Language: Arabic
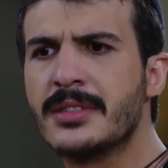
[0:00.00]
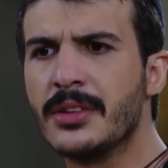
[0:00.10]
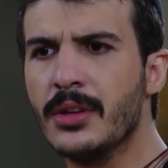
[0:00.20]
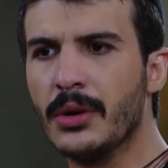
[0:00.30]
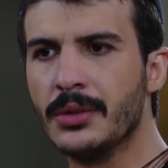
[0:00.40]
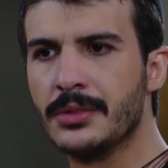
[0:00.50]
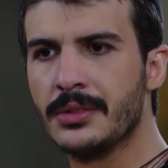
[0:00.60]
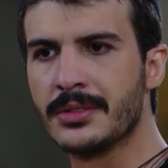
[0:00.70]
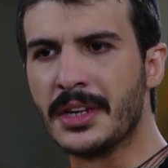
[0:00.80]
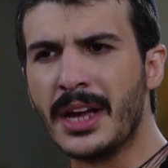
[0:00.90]
ما تصدقون
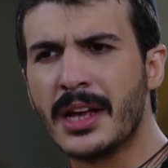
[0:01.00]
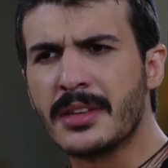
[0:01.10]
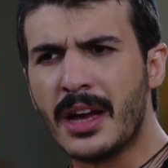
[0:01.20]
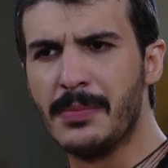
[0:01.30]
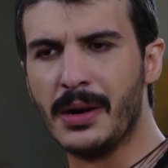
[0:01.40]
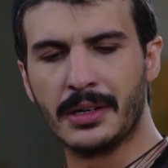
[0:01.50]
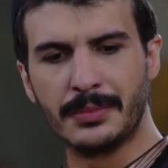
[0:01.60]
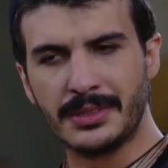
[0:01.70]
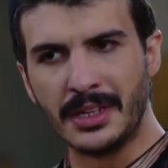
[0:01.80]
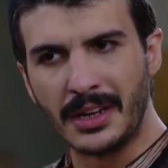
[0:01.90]
صياح صاحبك
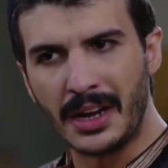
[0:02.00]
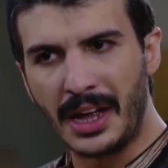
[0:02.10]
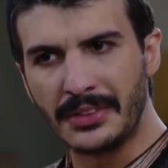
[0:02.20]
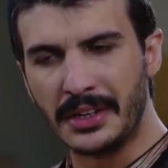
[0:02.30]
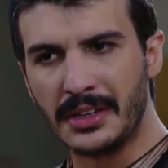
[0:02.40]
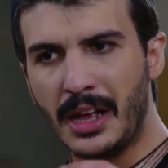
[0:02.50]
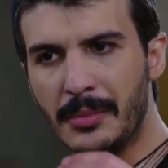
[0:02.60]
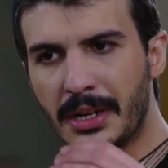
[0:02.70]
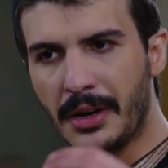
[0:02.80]
بستناه لحتى يطلع من